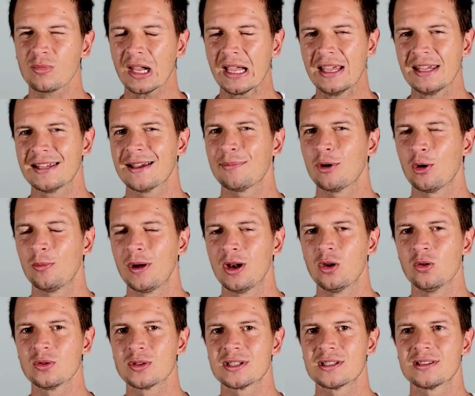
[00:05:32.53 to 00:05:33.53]
ich habe auch mal
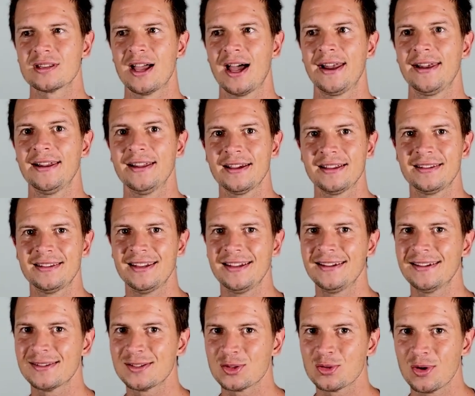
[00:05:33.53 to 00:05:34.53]
Lust, andere
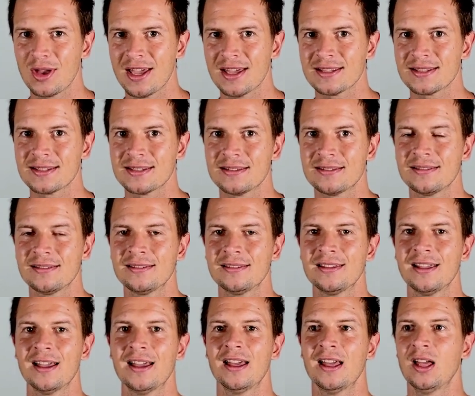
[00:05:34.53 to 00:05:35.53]
Dinge zu essen,
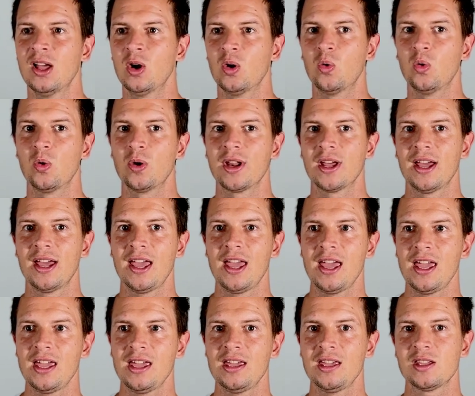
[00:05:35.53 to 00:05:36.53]
oder
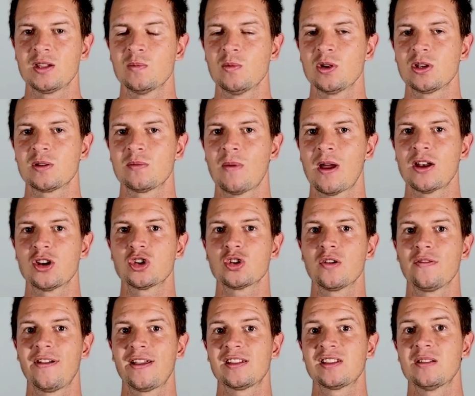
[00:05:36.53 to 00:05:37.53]
hey, ich möchte meinen
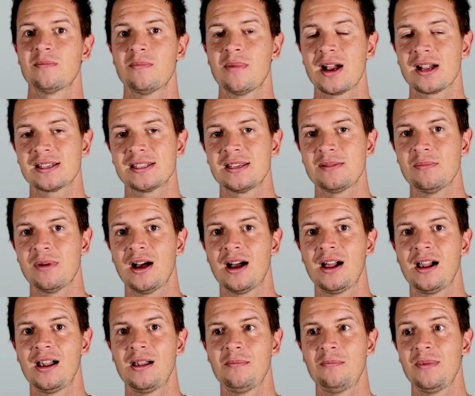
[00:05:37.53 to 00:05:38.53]
Stoffwechsel
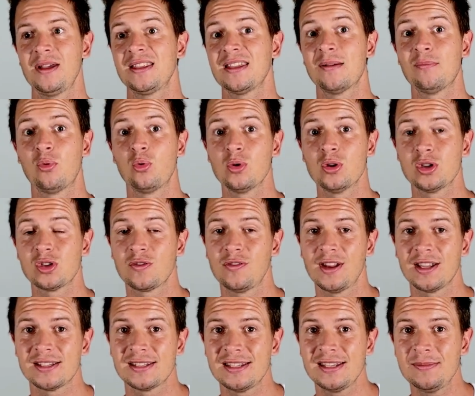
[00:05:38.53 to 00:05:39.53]
maximal metabolisch
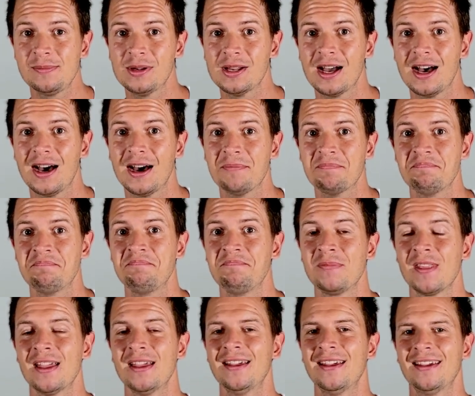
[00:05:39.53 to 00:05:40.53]
flexibel haben,
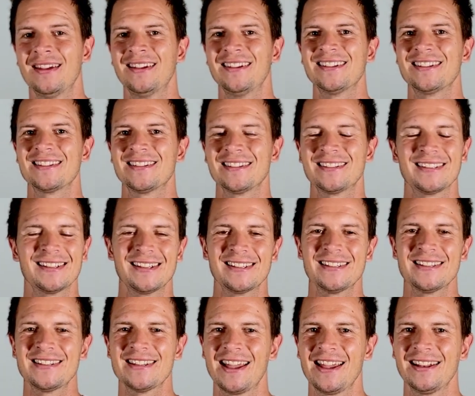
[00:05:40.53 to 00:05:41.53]
es, es
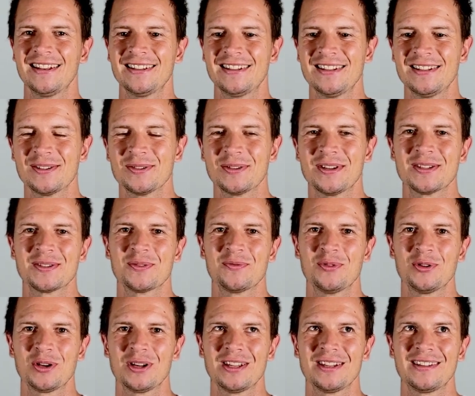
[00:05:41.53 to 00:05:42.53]
ist eigentlich nicht so, dass du
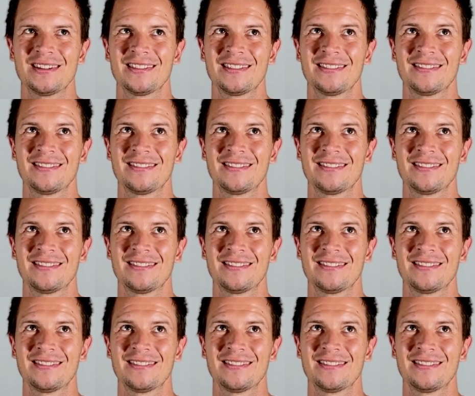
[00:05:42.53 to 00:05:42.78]
wirklich